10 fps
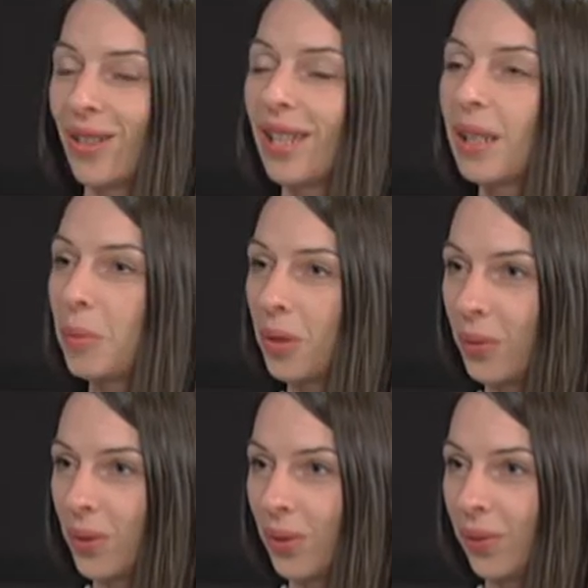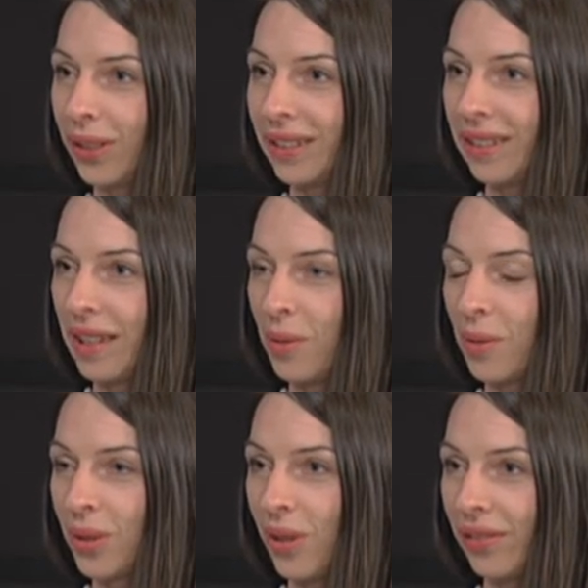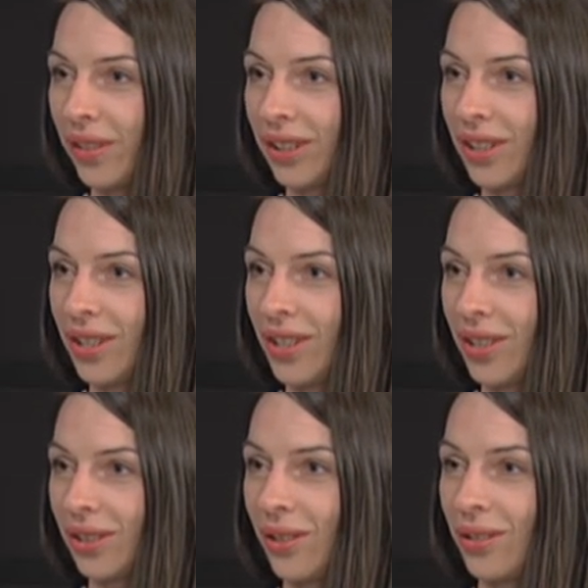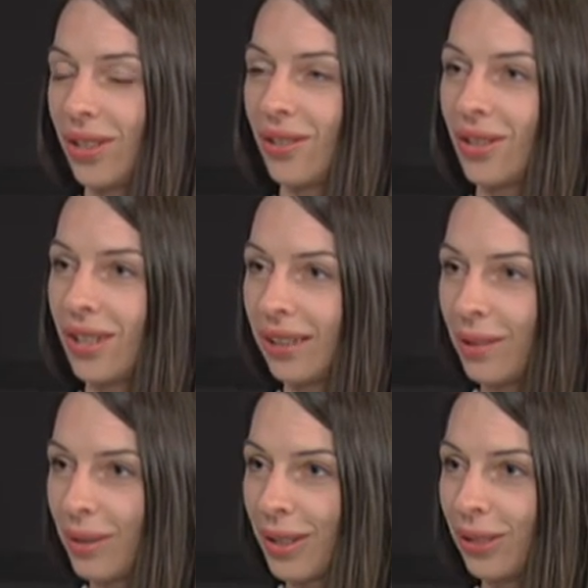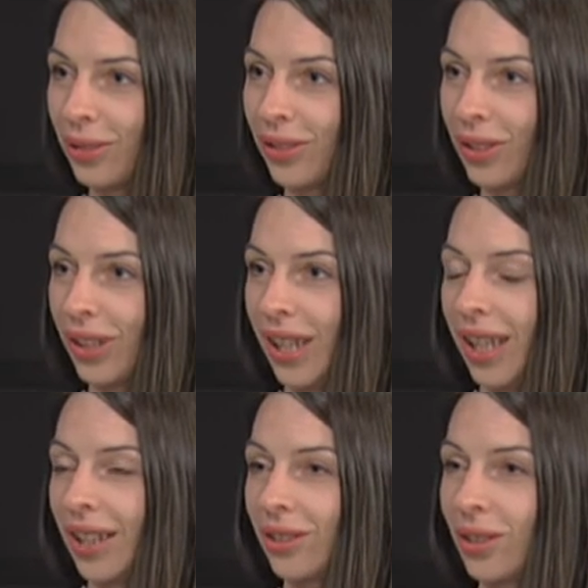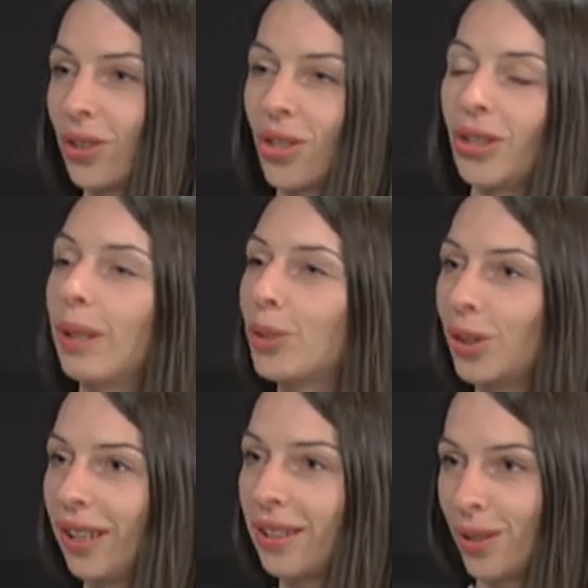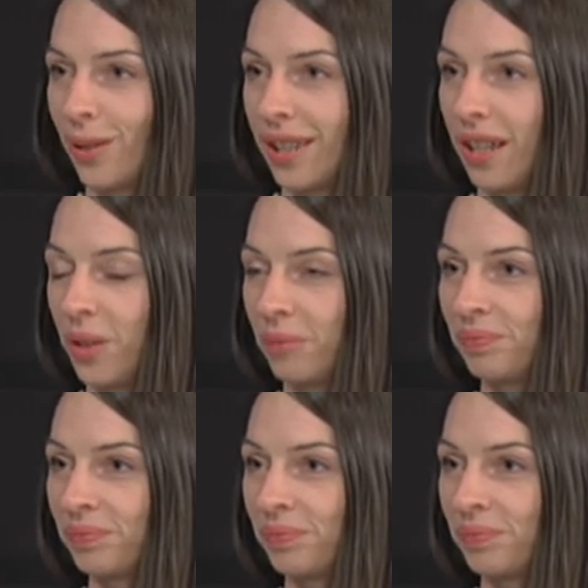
zostanie przegłosowana taka ustawa i ten język śląski zostanie ustanowiony, no to co nam to da Ślązakom?